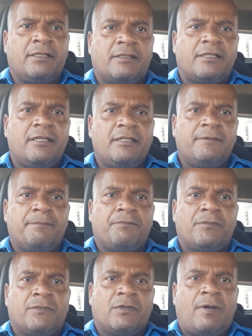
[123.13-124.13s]
né?
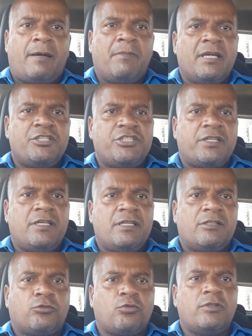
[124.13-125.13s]
Uma mente
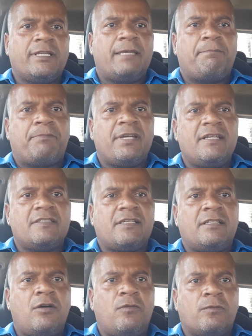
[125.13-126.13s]
que tudo que
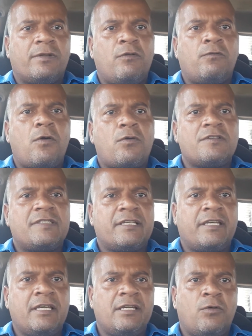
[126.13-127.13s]
pensa, não, eu vou
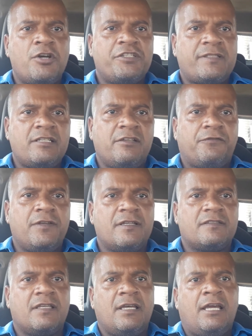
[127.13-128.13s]
conseguir, hoje está
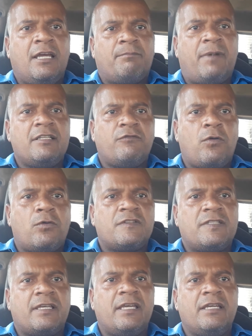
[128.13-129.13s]
difícil, mas eu vou
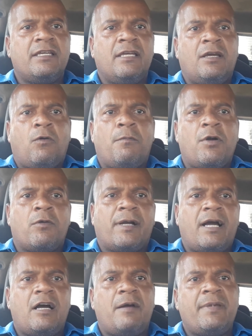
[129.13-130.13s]
conseguir o meu
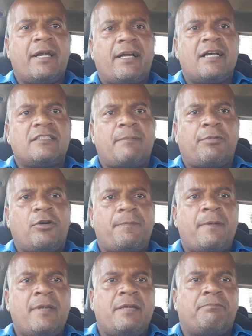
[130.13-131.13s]
carro, a minha casa
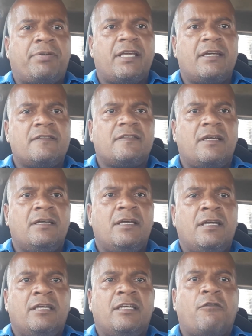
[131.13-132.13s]
própria, a minha empresa,
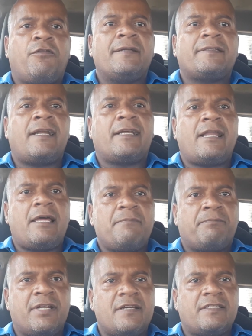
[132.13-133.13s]
eu vou entrar naquela
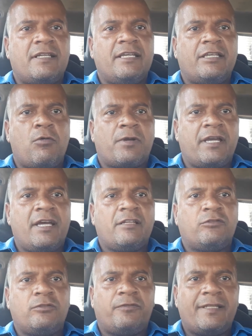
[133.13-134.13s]
empresa ali que eu quero,
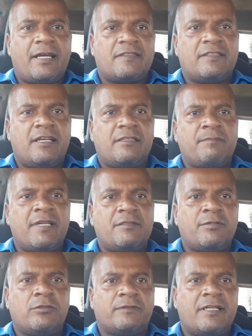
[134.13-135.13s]
tudo vai dar certo,
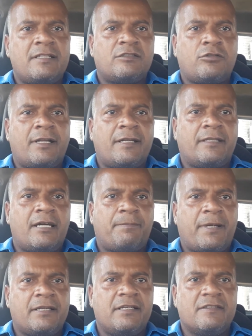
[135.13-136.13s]
mesmo eu não tendo escolaridade
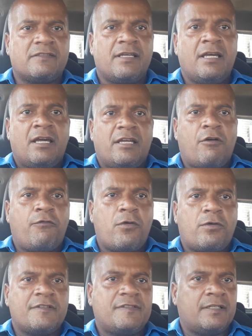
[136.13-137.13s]
para isso, eu vou
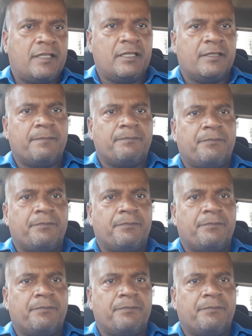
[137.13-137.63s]
conseguir,